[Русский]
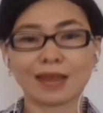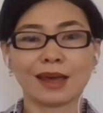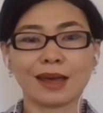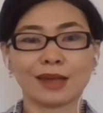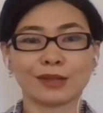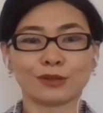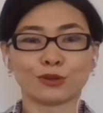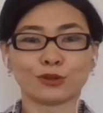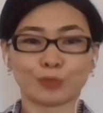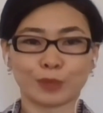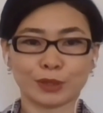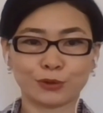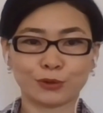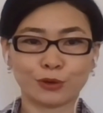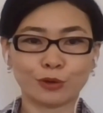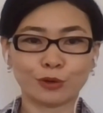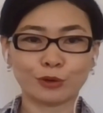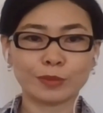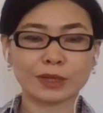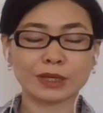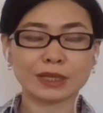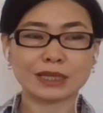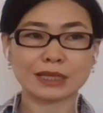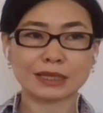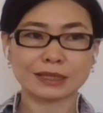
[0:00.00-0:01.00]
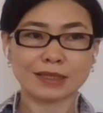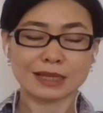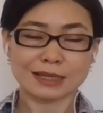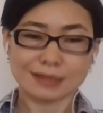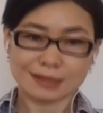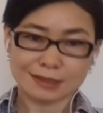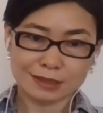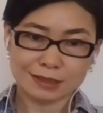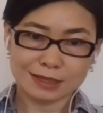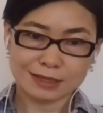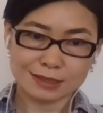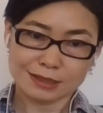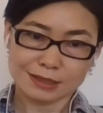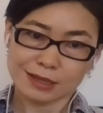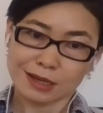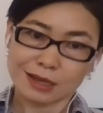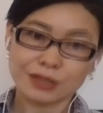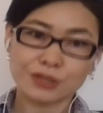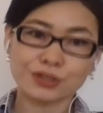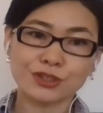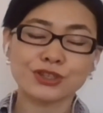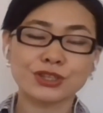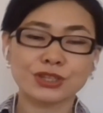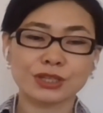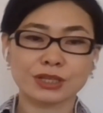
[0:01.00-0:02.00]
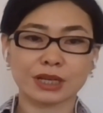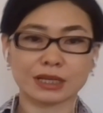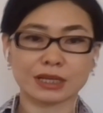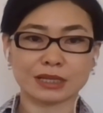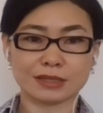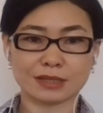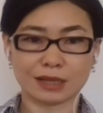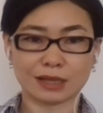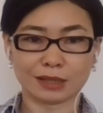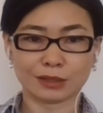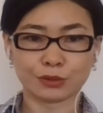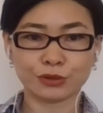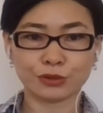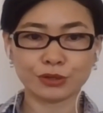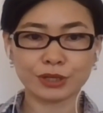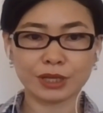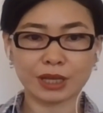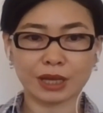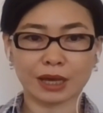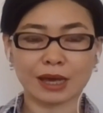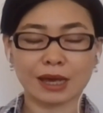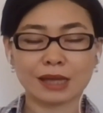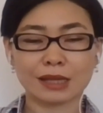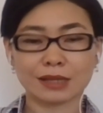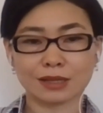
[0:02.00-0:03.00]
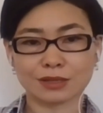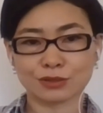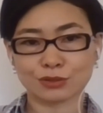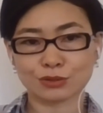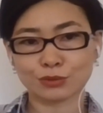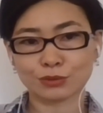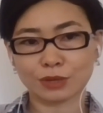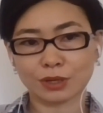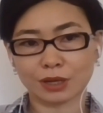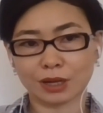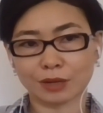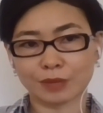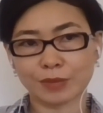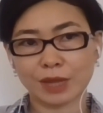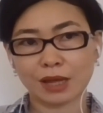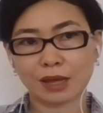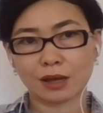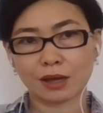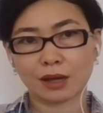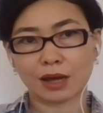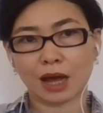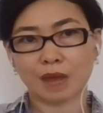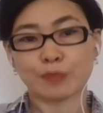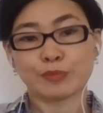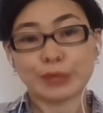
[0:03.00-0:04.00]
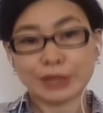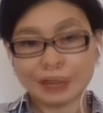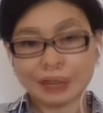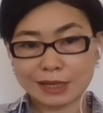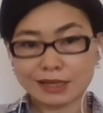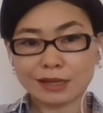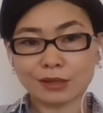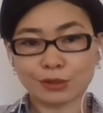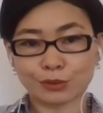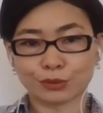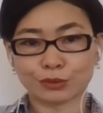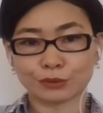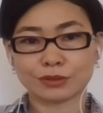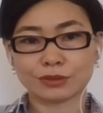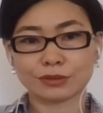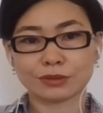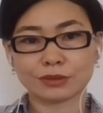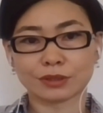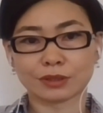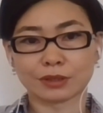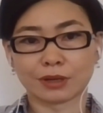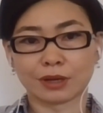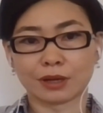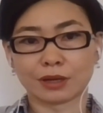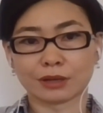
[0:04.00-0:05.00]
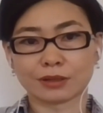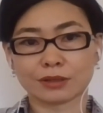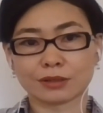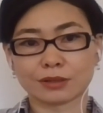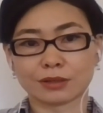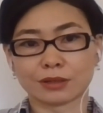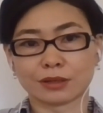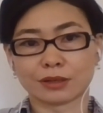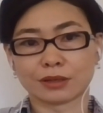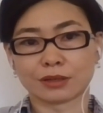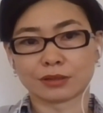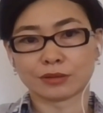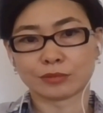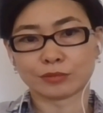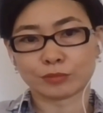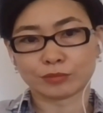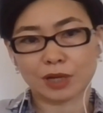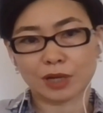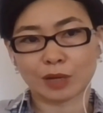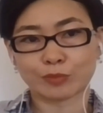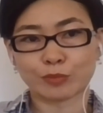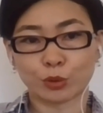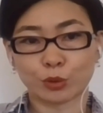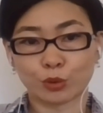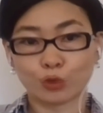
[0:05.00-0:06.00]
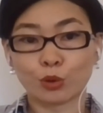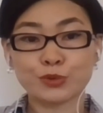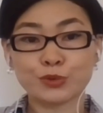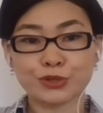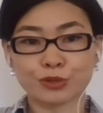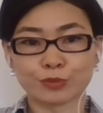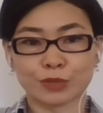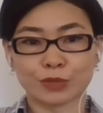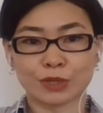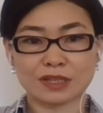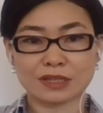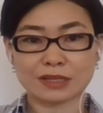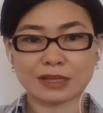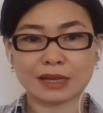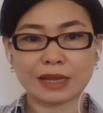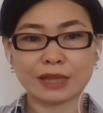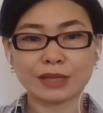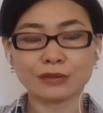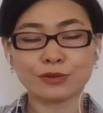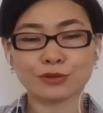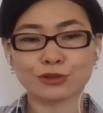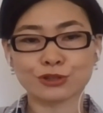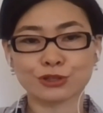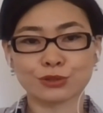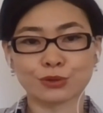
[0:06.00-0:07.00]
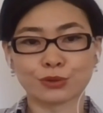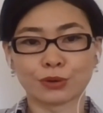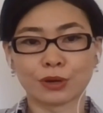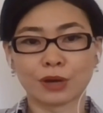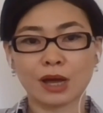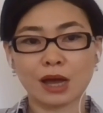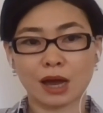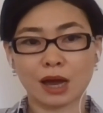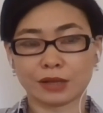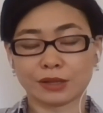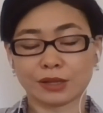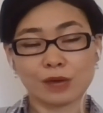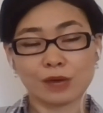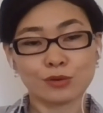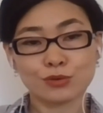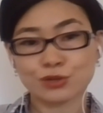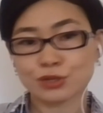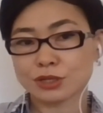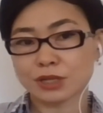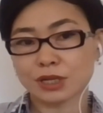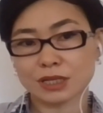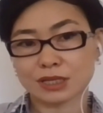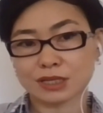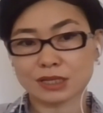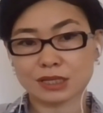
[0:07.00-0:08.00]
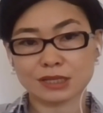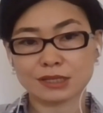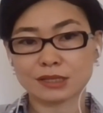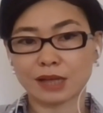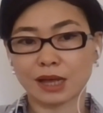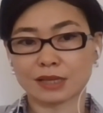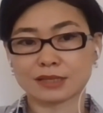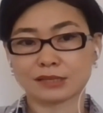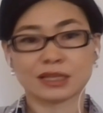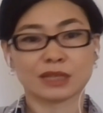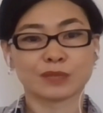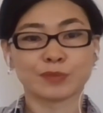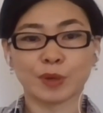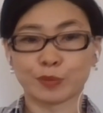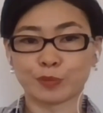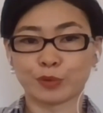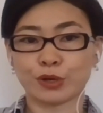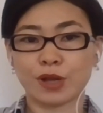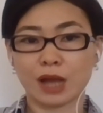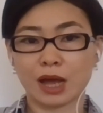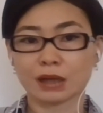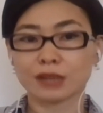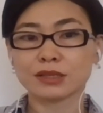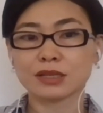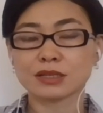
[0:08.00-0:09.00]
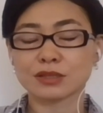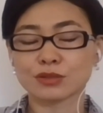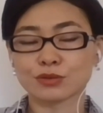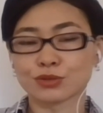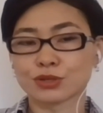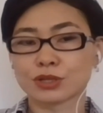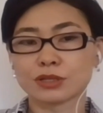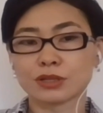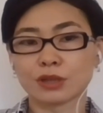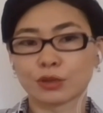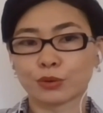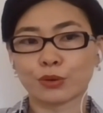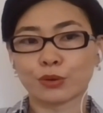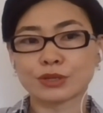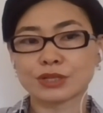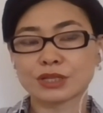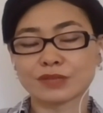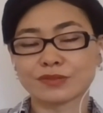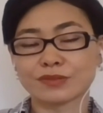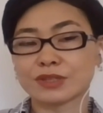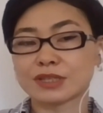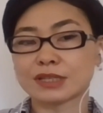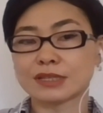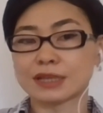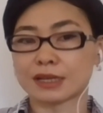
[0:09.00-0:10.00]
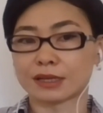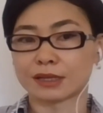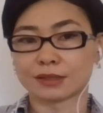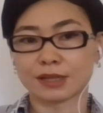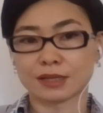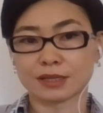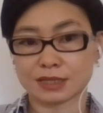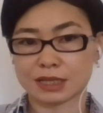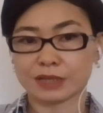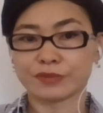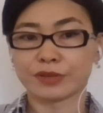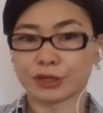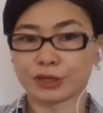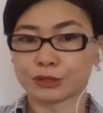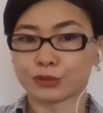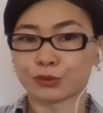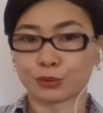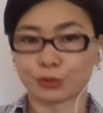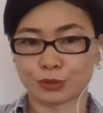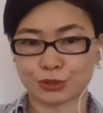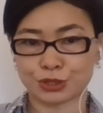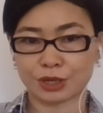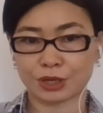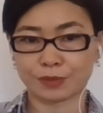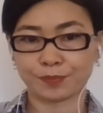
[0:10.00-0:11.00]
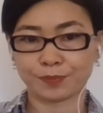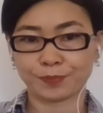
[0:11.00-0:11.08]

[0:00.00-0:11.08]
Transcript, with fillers: но потом их националистическая идеология настолько апеллирует а, к как бы, общему населению, что она уже разрослась, их популярность уже находится везде, на севере тоже.